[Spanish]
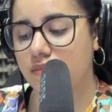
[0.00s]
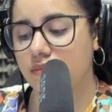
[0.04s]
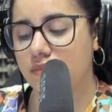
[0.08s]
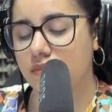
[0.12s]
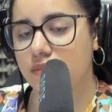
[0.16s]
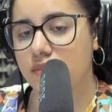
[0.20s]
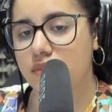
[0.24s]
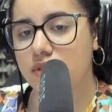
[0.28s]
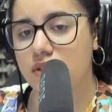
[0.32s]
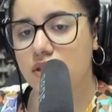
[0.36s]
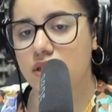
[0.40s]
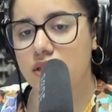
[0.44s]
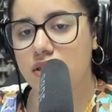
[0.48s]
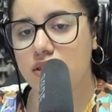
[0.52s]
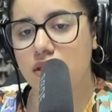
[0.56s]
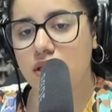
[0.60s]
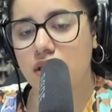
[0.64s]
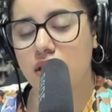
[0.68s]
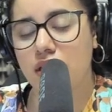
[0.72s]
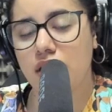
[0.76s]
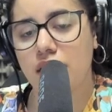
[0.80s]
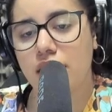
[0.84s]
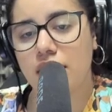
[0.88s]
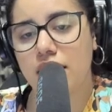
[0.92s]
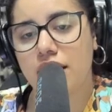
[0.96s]
Sí, sí,
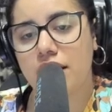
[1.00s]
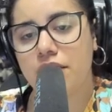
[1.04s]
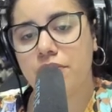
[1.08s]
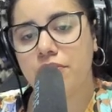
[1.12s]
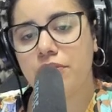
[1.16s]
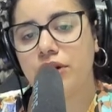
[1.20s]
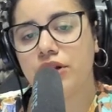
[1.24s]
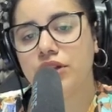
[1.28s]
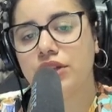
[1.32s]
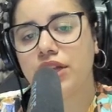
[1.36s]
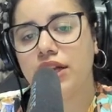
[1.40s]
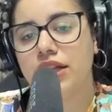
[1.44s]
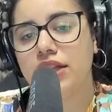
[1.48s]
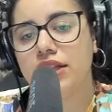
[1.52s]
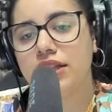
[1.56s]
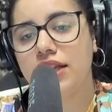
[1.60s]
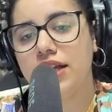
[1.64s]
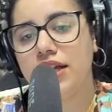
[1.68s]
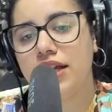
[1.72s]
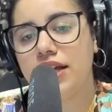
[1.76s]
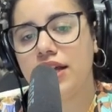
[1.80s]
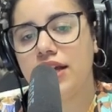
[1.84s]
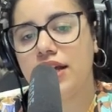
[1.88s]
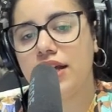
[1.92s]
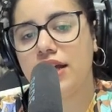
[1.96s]
qué, importante,
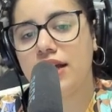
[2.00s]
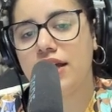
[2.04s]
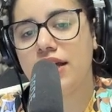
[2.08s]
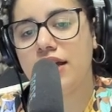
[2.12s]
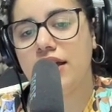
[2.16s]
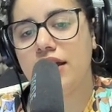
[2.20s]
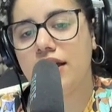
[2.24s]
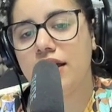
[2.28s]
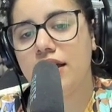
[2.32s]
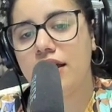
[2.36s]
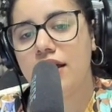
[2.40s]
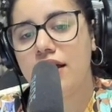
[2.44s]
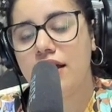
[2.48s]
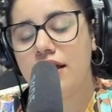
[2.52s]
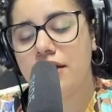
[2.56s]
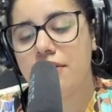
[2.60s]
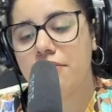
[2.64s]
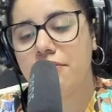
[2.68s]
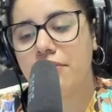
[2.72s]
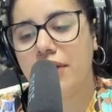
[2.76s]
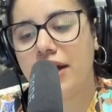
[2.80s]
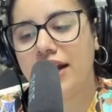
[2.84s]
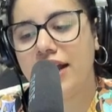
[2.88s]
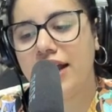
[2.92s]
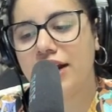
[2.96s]
eh,
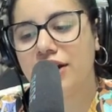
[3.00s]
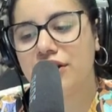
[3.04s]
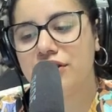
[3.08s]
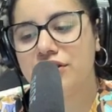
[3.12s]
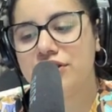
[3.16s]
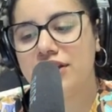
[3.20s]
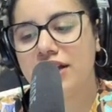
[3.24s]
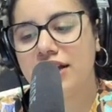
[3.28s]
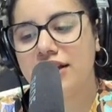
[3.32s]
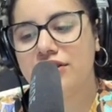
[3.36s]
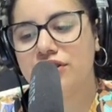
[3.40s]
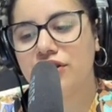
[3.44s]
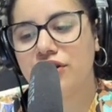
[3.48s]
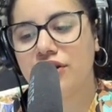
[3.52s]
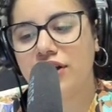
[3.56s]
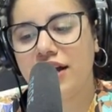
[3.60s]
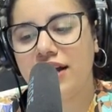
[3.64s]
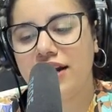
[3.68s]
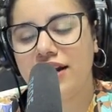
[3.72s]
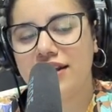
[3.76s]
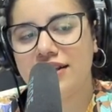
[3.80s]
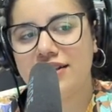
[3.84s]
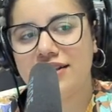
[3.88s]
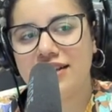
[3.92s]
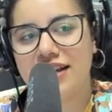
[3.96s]
María Rosa,
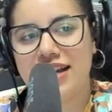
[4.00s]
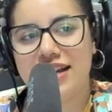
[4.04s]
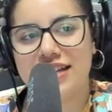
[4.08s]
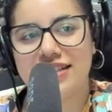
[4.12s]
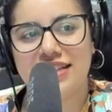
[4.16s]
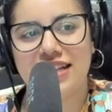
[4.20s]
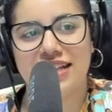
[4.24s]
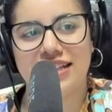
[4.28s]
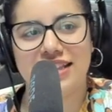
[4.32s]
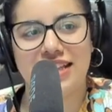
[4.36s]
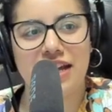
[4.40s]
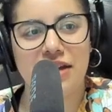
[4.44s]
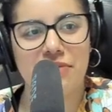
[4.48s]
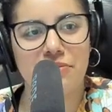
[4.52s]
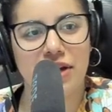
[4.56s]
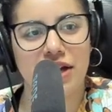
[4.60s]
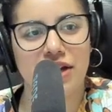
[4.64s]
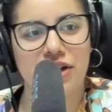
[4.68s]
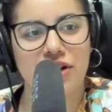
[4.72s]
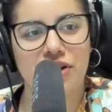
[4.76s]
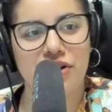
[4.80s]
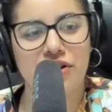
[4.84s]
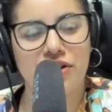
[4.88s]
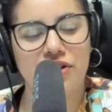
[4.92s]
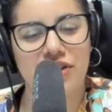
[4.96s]
tocar este tema,
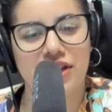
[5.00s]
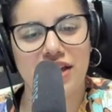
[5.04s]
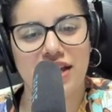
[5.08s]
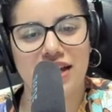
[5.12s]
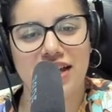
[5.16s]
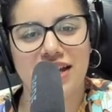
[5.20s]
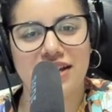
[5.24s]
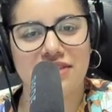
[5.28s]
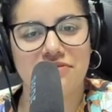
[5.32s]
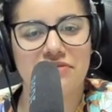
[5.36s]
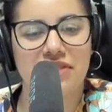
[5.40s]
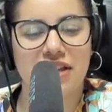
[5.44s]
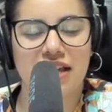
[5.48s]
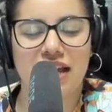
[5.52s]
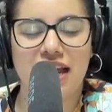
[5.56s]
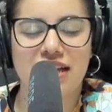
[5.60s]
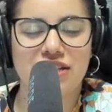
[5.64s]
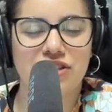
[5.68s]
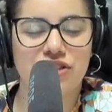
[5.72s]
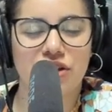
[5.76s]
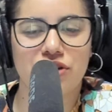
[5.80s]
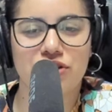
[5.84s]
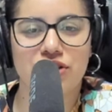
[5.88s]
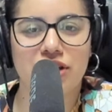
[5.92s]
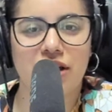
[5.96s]
¿no? De
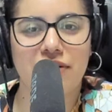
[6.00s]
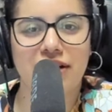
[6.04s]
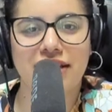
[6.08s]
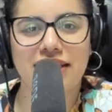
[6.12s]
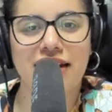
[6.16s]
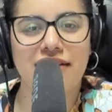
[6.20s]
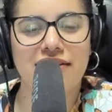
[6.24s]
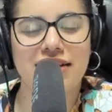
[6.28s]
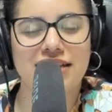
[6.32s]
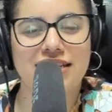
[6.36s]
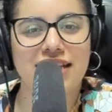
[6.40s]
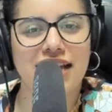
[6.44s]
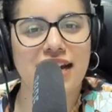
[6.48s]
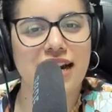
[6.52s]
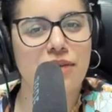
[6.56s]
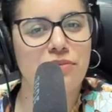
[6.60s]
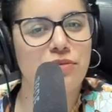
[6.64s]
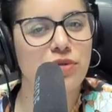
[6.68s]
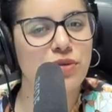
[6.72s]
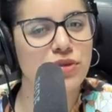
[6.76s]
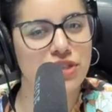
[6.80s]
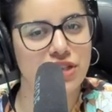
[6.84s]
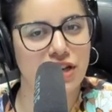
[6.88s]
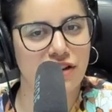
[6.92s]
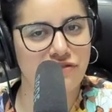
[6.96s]
eso, o sea, va a atravesar a
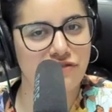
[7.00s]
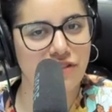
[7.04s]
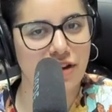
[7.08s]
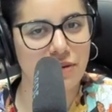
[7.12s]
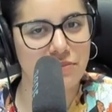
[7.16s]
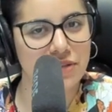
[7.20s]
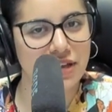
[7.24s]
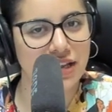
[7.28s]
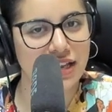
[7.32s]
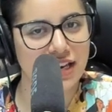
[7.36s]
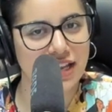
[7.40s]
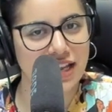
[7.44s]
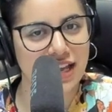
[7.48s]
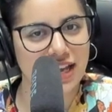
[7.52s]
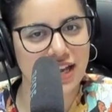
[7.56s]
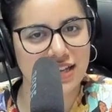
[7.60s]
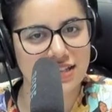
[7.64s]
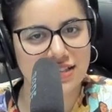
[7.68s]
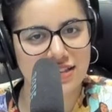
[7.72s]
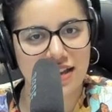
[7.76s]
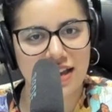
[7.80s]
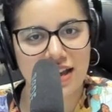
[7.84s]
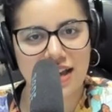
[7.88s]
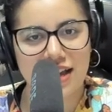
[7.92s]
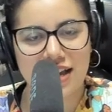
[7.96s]
muchas
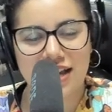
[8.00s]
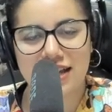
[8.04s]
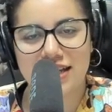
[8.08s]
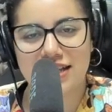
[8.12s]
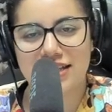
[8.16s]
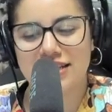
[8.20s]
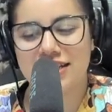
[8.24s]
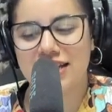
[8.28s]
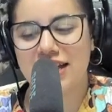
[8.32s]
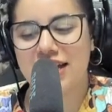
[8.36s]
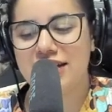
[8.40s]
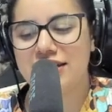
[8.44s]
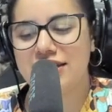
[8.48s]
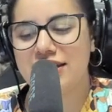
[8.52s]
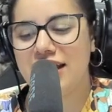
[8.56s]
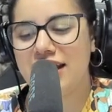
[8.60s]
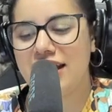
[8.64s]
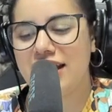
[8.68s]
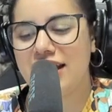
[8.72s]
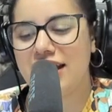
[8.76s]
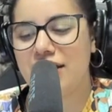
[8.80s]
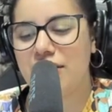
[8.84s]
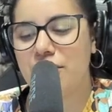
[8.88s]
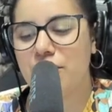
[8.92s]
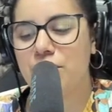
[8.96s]
familias. Quizás
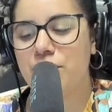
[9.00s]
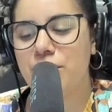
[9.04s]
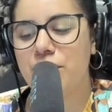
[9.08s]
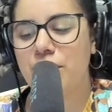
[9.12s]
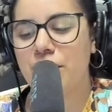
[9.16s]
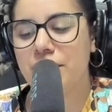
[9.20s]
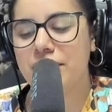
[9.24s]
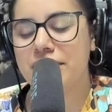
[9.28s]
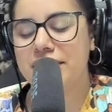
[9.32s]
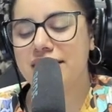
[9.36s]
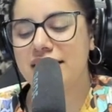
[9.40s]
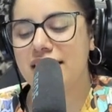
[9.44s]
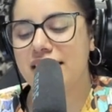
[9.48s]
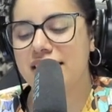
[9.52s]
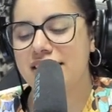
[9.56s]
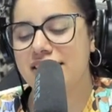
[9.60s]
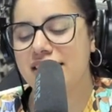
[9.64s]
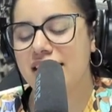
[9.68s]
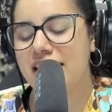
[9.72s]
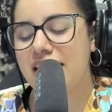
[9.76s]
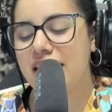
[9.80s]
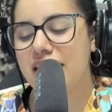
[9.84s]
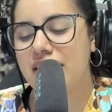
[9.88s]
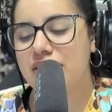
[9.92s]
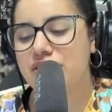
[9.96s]
eh, uno a veces
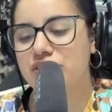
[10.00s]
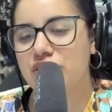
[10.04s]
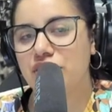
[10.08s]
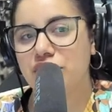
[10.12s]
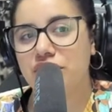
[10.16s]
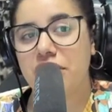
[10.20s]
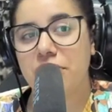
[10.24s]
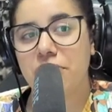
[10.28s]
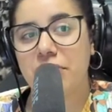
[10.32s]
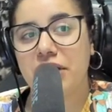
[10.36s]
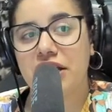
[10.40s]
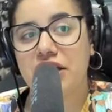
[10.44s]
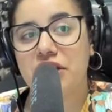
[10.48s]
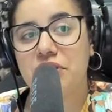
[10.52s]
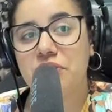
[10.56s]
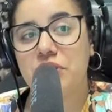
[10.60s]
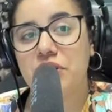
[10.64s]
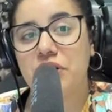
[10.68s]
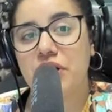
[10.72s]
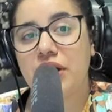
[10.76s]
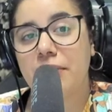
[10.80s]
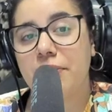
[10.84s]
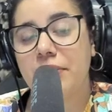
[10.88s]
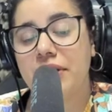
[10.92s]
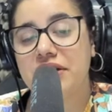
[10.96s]
son temas que uno
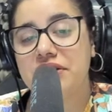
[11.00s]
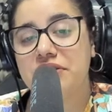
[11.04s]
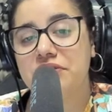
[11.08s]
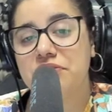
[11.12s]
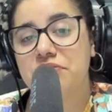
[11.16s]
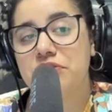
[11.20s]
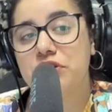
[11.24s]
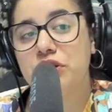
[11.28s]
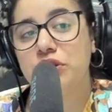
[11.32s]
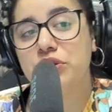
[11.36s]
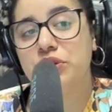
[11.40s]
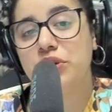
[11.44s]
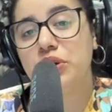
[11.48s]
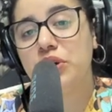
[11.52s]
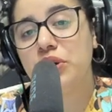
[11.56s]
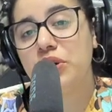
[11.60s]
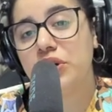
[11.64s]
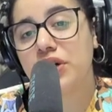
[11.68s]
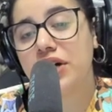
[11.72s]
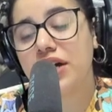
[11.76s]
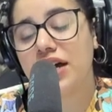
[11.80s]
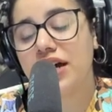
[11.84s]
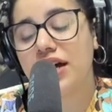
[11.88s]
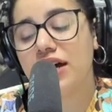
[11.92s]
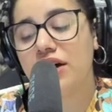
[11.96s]
capaz no
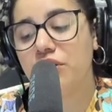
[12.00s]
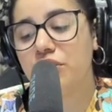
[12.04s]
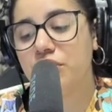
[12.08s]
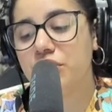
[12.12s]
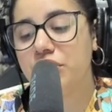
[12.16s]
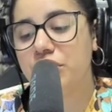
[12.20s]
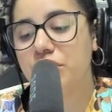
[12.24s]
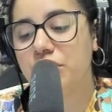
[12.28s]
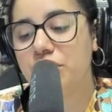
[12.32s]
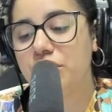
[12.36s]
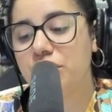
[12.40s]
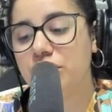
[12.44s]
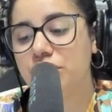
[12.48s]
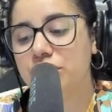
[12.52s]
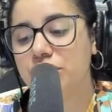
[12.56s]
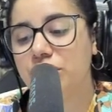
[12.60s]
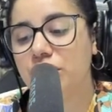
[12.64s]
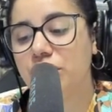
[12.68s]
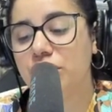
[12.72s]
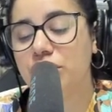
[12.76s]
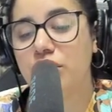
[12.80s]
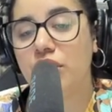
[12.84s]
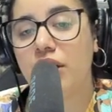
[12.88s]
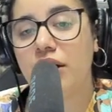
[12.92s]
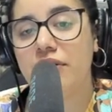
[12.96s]
toca o no, o
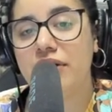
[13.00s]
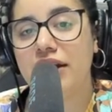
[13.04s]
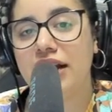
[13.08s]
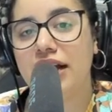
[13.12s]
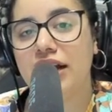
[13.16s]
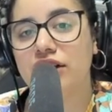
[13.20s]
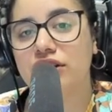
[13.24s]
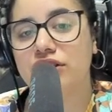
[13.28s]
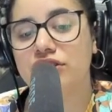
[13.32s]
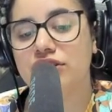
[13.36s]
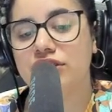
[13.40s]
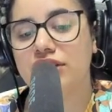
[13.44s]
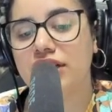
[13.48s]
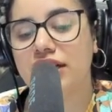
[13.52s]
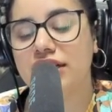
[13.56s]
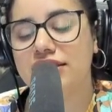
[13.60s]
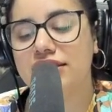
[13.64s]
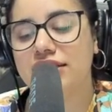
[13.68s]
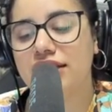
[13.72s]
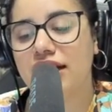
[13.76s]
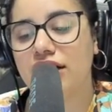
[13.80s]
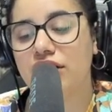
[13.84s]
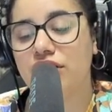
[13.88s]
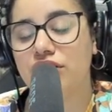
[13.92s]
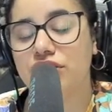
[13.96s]
no habla con
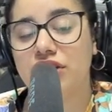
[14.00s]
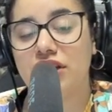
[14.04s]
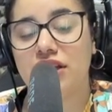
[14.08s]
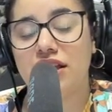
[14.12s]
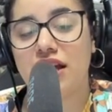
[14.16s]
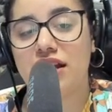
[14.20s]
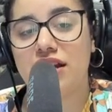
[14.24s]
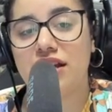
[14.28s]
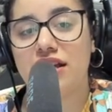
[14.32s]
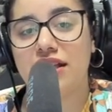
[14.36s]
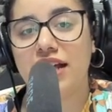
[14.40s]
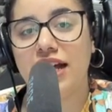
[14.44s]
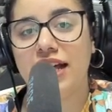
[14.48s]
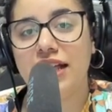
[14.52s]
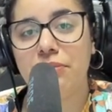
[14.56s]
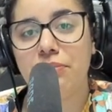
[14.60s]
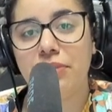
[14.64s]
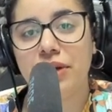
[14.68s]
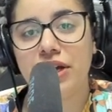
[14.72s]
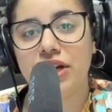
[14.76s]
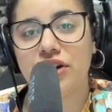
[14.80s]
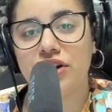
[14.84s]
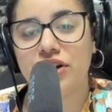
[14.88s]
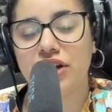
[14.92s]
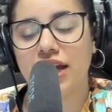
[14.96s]
tanta cotidianidad,
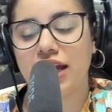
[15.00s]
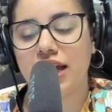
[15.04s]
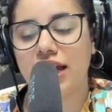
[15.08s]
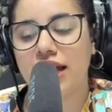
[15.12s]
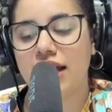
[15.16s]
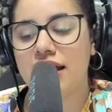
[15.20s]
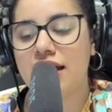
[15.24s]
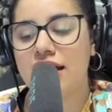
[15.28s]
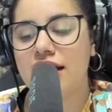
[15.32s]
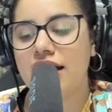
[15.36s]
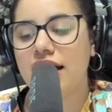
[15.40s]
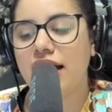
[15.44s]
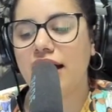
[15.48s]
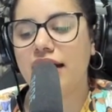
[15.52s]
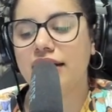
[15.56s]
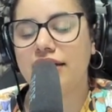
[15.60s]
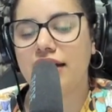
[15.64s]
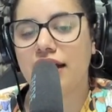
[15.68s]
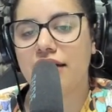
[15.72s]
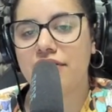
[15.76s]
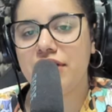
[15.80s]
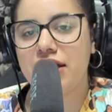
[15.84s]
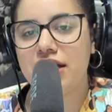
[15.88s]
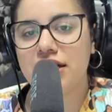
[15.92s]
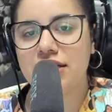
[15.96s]
pero que
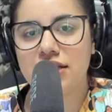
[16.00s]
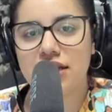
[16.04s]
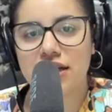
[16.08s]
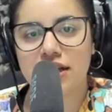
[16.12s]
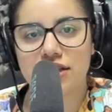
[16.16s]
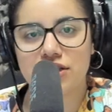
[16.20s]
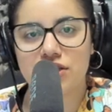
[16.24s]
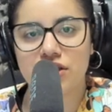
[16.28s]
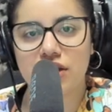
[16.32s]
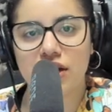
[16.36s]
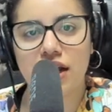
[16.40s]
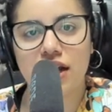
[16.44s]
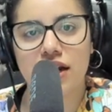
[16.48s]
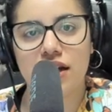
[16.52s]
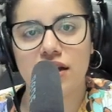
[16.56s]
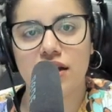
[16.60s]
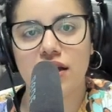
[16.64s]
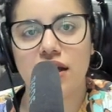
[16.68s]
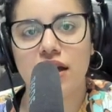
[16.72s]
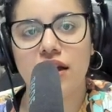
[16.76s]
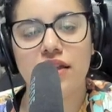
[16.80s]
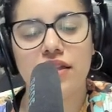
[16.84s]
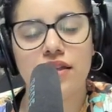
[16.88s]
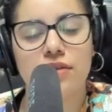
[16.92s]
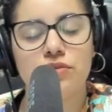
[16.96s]
atraviesa y que son las
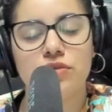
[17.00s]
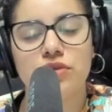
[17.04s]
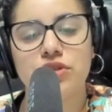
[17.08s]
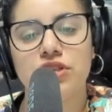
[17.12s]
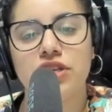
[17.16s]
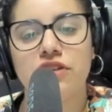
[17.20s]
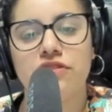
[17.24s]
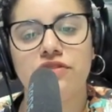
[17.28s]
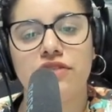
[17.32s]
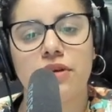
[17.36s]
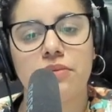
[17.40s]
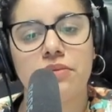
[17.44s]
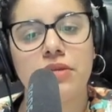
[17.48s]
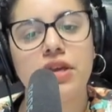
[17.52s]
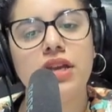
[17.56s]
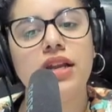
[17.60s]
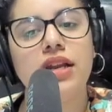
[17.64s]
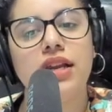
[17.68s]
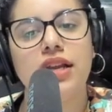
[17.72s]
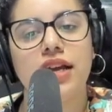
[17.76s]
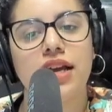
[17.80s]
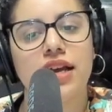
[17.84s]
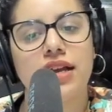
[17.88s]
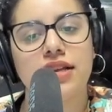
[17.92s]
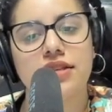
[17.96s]
realidades de muchas
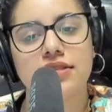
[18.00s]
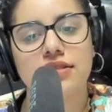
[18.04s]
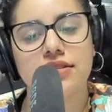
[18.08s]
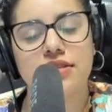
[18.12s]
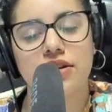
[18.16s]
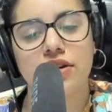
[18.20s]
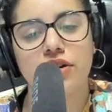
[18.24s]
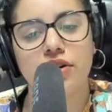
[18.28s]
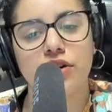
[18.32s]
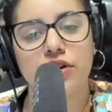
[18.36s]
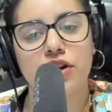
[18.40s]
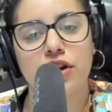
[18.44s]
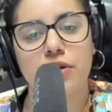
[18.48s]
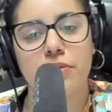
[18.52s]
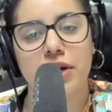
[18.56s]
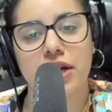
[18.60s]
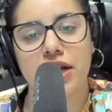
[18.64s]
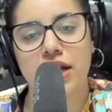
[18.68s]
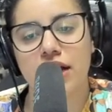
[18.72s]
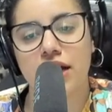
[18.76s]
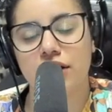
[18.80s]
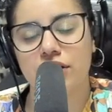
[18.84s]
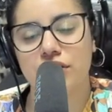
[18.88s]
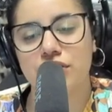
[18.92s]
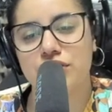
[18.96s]
familias, ¿o no,
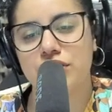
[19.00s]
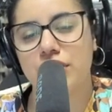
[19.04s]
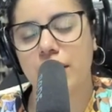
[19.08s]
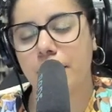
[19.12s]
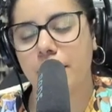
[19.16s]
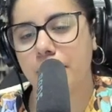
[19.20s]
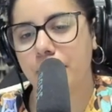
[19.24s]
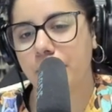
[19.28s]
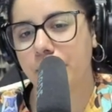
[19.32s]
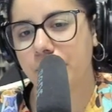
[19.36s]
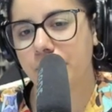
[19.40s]
María Rosa?